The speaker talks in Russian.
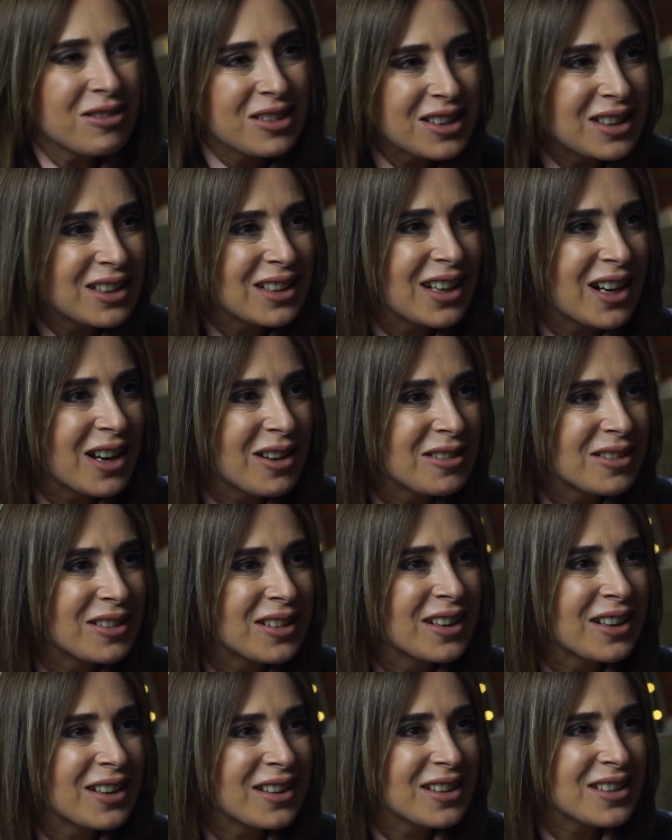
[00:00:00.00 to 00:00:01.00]

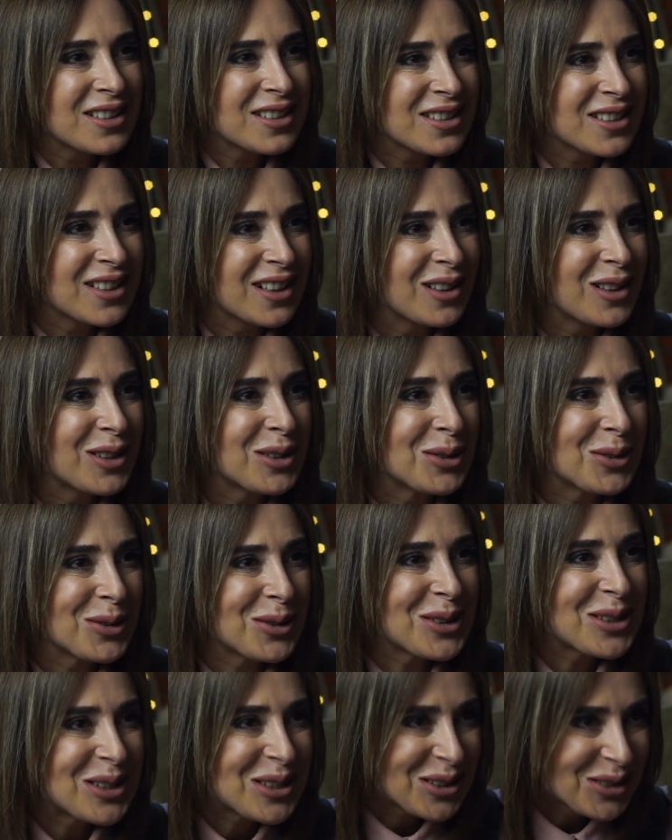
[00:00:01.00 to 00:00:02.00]
фотографиях есть
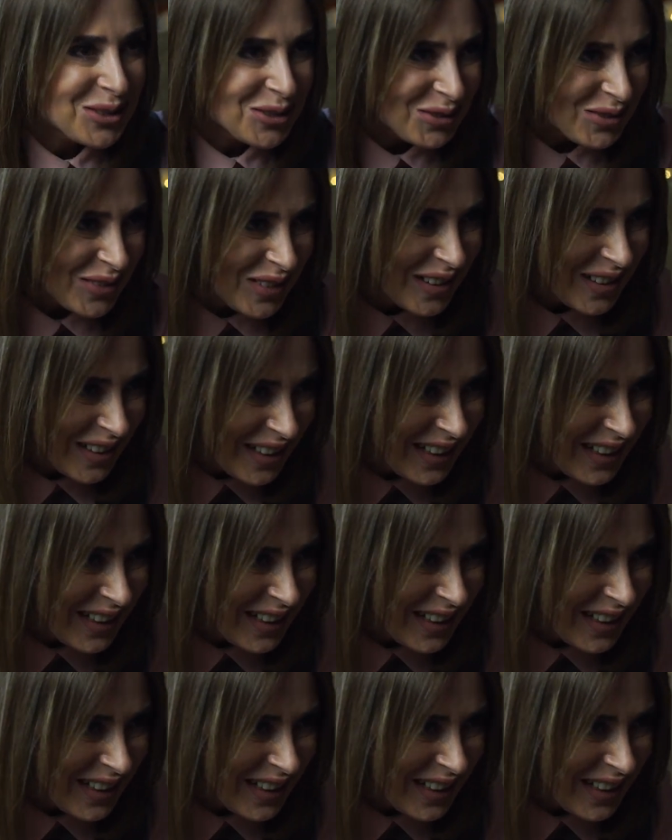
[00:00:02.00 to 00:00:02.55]
золотой шум.